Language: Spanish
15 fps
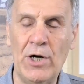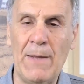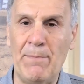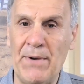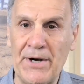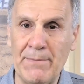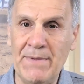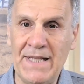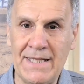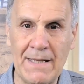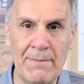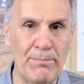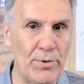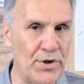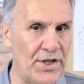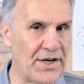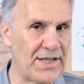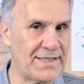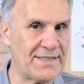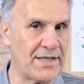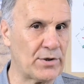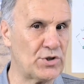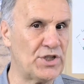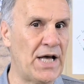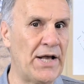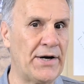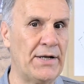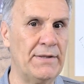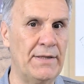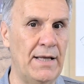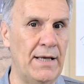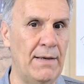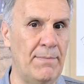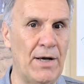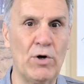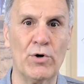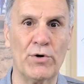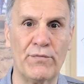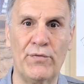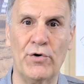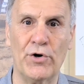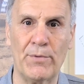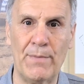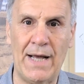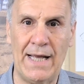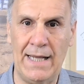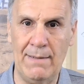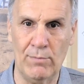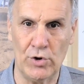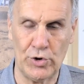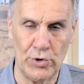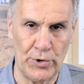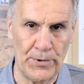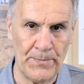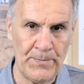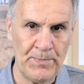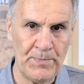no les permite poder desarrollar de mejor forma el motor.